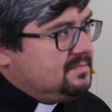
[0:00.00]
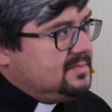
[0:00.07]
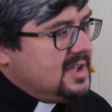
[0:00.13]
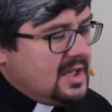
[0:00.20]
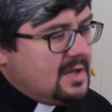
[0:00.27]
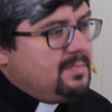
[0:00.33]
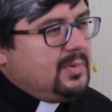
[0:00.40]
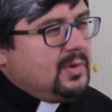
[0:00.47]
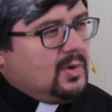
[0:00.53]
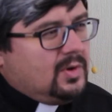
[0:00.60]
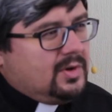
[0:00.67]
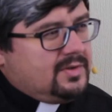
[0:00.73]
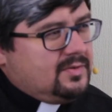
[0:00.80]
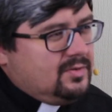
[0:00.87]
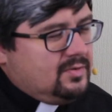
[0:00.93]
некий
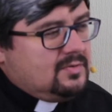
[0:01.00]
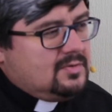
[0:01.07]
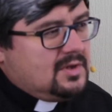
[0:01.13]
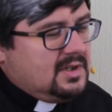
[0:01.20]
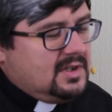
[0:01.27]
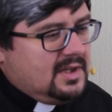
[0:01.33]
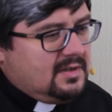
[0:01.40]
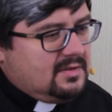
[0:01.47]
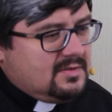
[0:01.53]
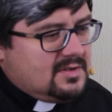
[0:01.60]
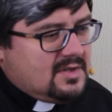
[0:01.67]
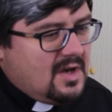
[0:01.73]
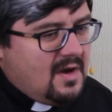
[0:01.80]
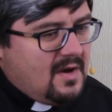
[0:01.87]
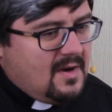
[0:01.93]
плод духа, да, то
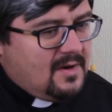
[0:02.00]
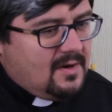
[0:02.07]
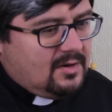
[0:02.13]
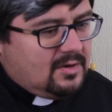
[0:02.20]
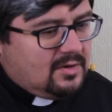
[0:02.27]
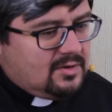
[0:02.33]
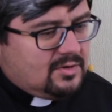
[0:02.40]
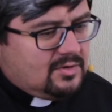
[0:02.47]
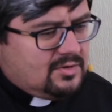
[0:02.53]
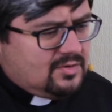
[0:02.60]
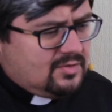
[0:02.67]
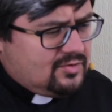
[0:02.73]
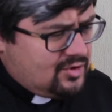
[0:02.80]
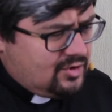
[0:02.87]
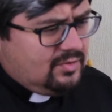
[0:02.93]
есть то есть
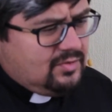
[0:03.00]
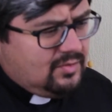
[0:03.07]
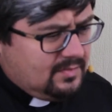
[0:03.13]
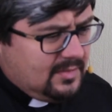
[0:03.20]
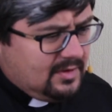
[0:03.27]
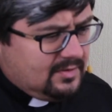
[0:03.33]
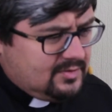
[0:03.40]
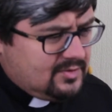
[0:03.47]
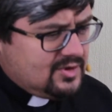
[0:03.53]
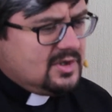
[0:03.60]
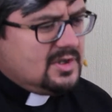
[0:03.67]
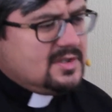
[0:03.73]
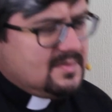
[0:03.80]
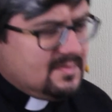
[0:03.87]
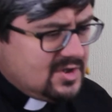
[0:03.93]
он уже думал, он уже
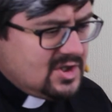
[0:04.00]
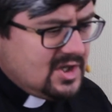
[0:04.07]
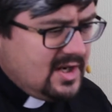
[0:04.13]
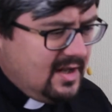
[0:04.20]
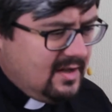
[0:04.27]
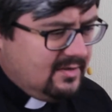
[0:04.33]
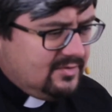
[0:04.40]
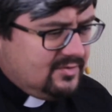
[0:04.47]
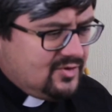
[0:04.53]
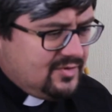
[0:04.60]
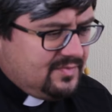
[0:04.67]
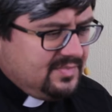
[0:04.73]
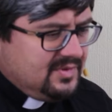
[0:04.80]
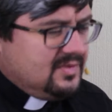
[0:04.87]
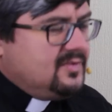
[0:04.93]
размышлял, он уже
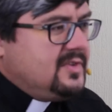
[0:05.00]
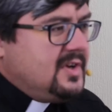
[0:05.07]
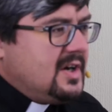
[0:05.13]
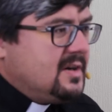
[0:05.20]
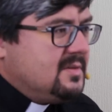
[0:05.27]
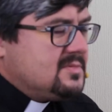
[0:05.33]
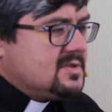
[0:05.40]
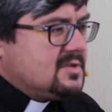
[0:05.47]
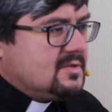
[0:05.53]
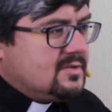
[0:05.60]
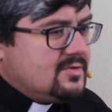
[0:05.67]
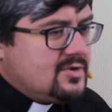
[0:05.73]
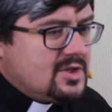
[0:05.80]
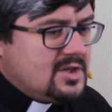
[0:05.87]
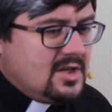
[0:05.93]
был в неком
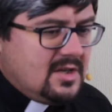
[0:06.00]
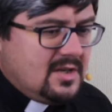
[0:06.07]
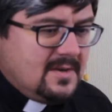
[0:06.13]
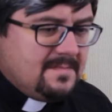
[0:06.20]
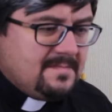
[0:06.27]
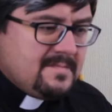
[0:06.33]
сокрушении.